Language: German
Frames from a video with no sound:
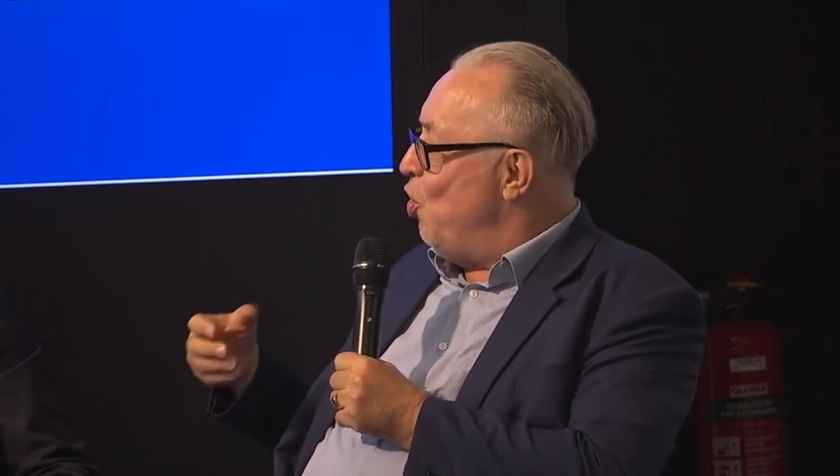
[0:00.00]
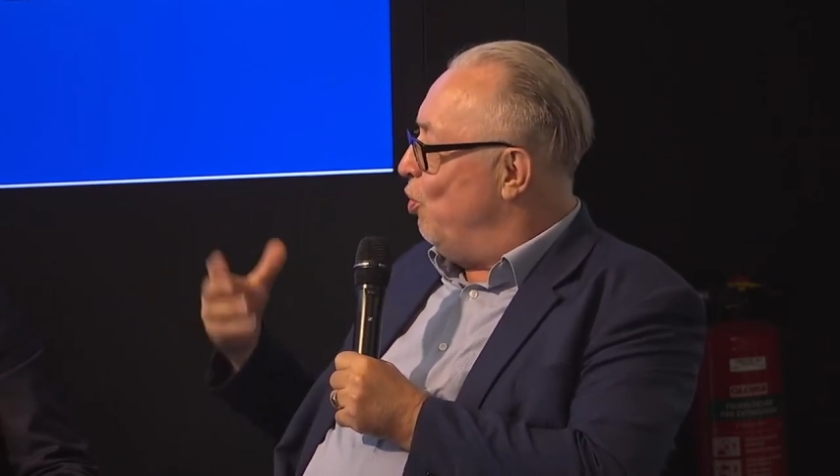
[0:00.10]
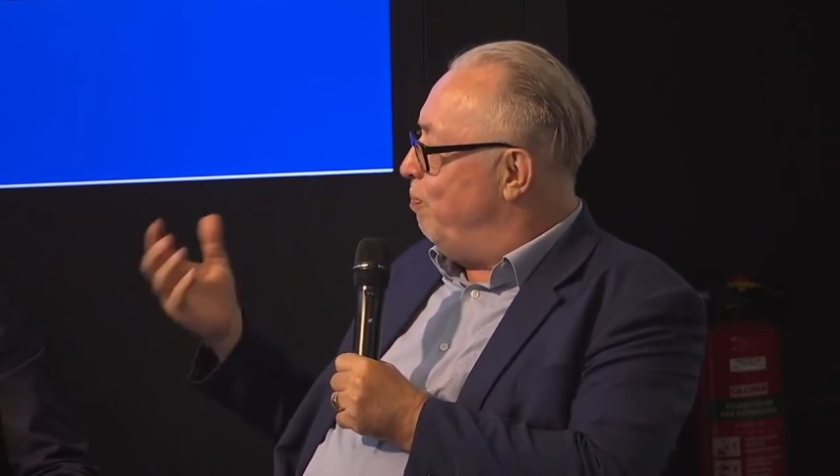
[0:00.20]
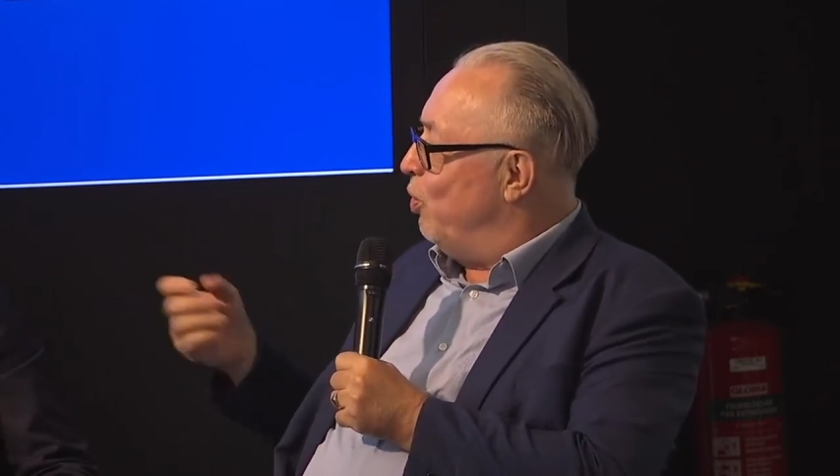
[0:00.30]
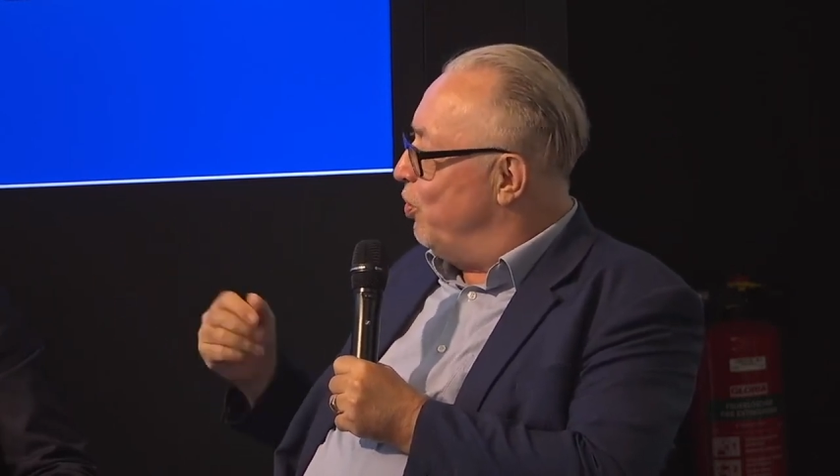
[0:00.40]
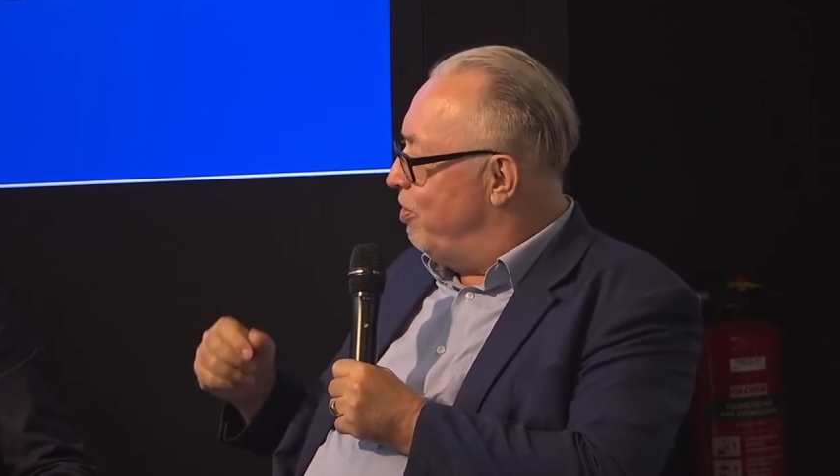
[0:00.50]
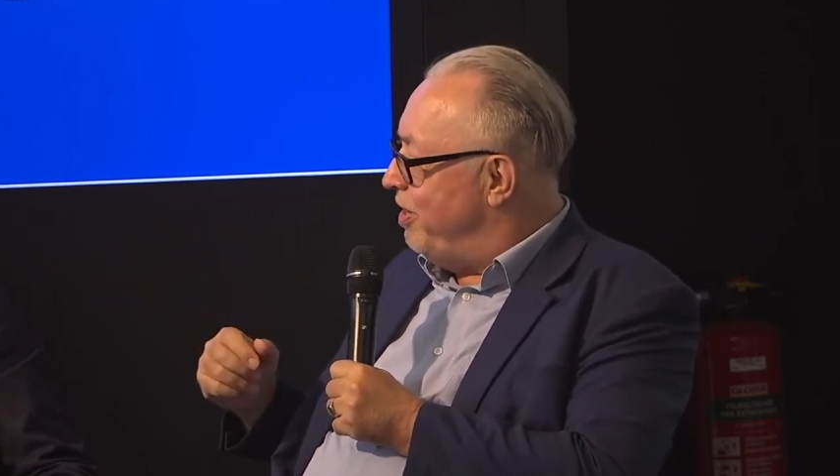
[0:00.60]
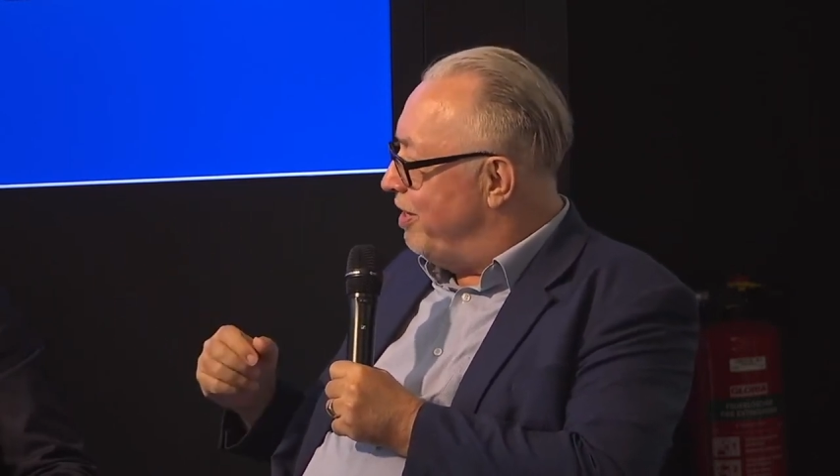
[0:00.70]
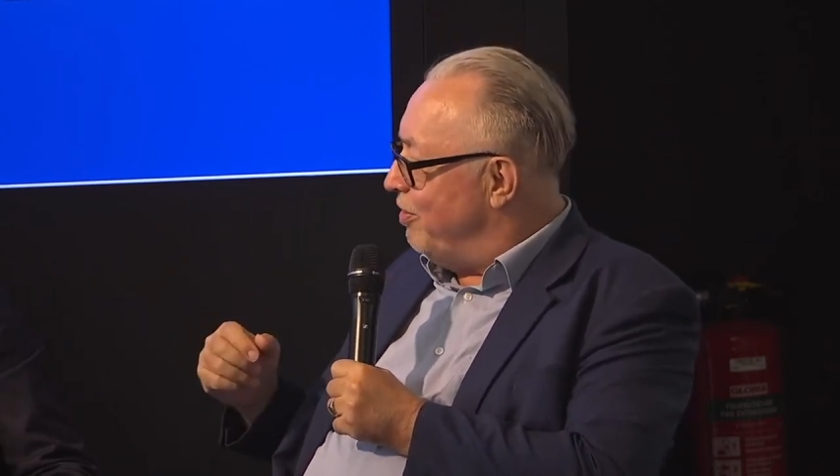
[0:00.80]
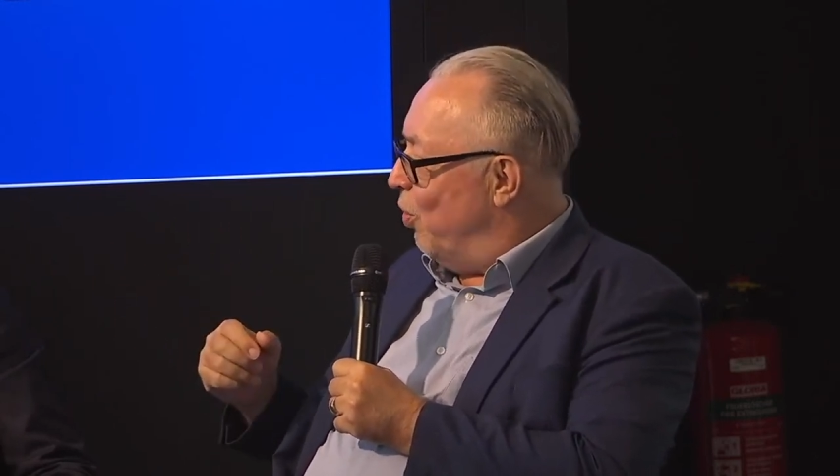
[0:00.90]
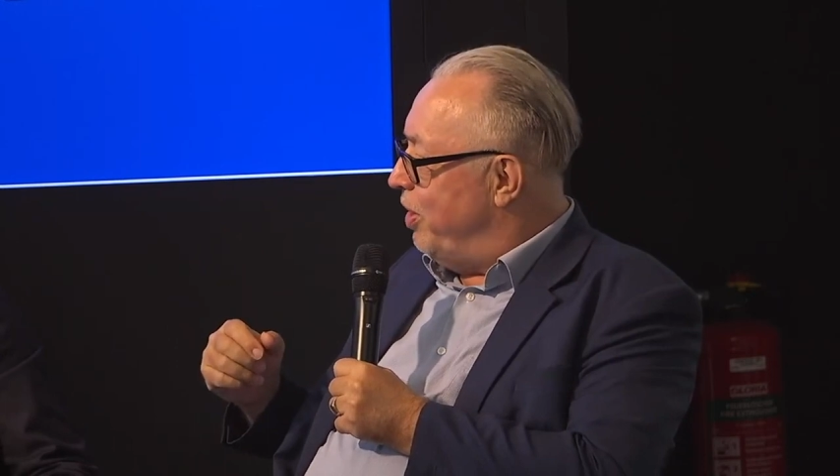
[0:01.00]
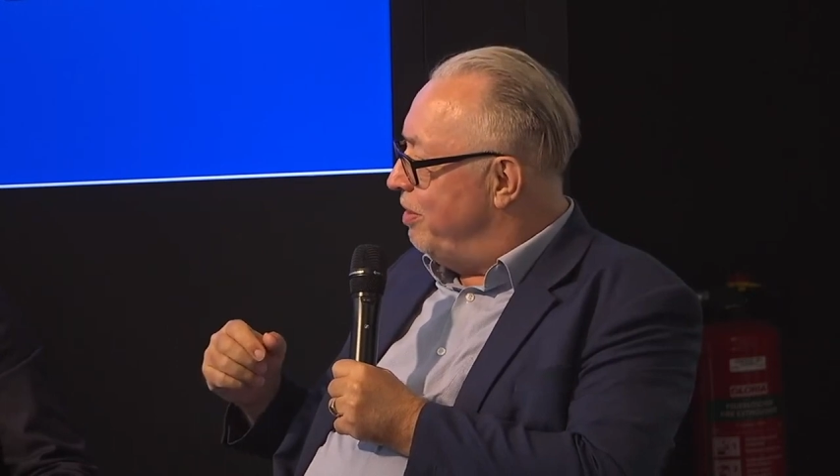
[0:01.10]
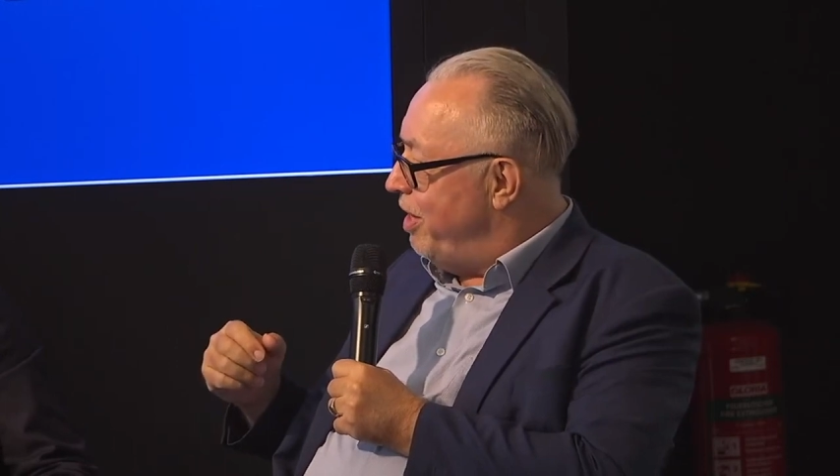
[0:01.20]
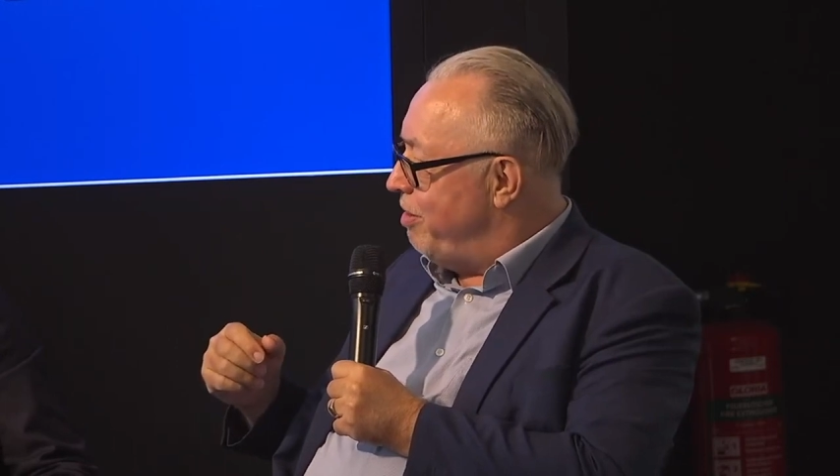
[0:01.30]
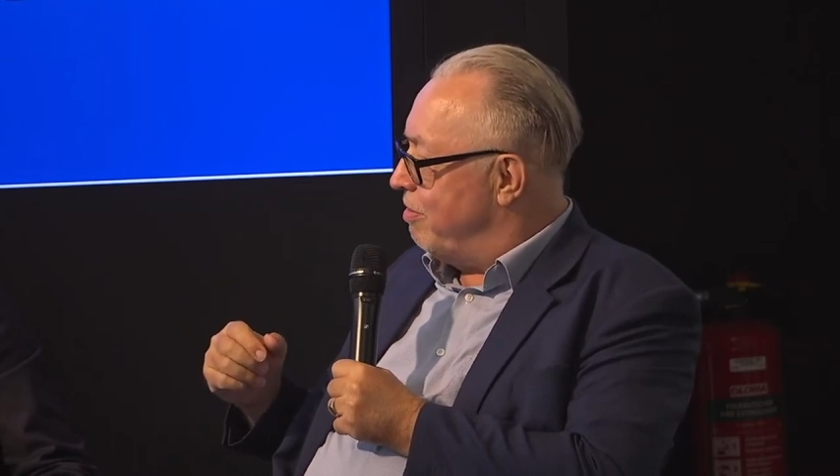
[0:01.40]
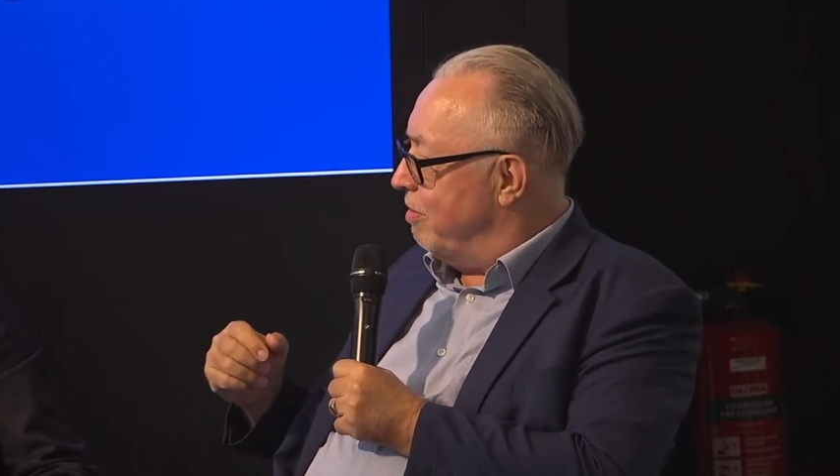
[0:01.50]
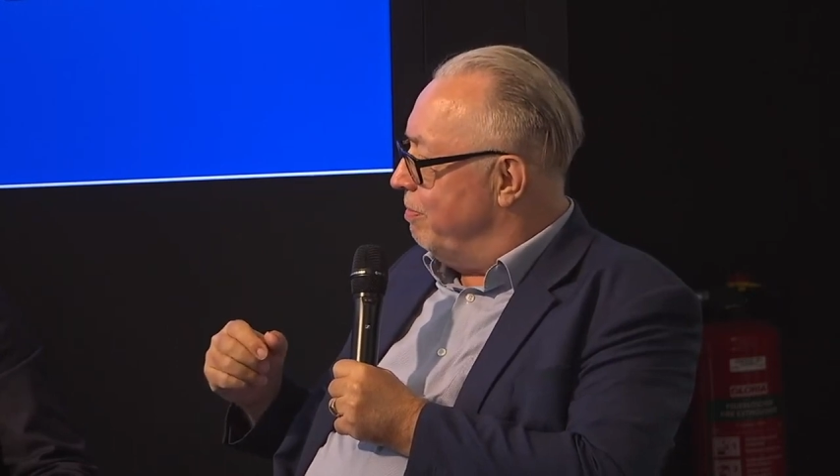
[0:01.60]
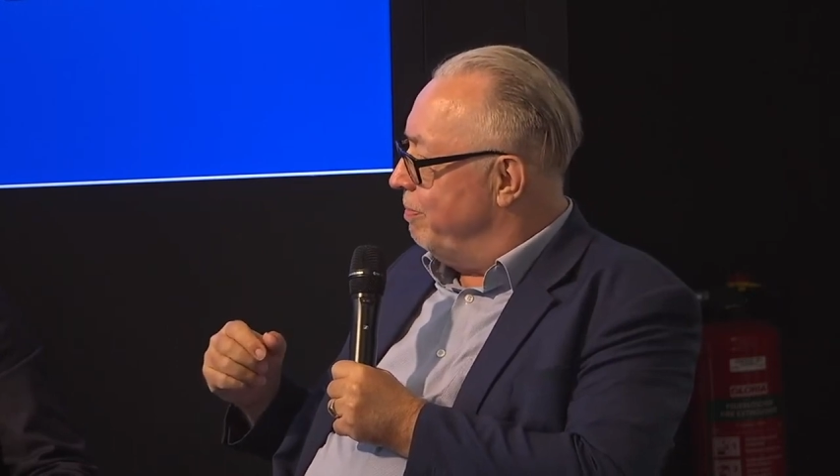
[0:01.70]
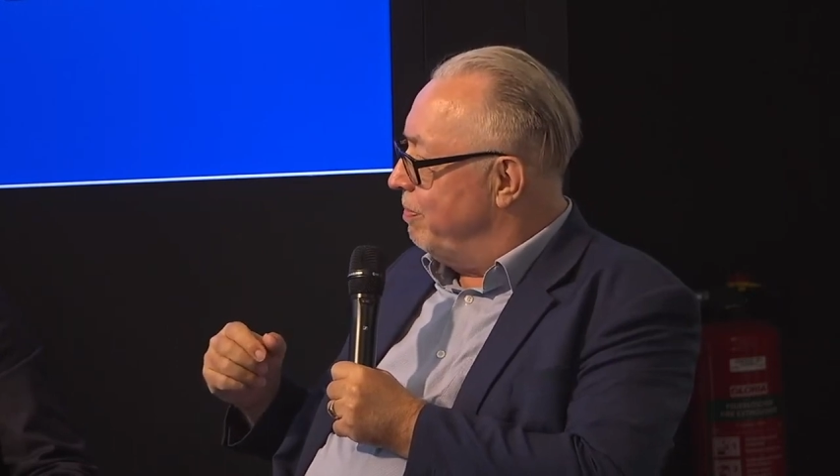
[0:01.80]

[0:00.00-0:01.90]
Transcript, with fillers: und produziert neue Texte.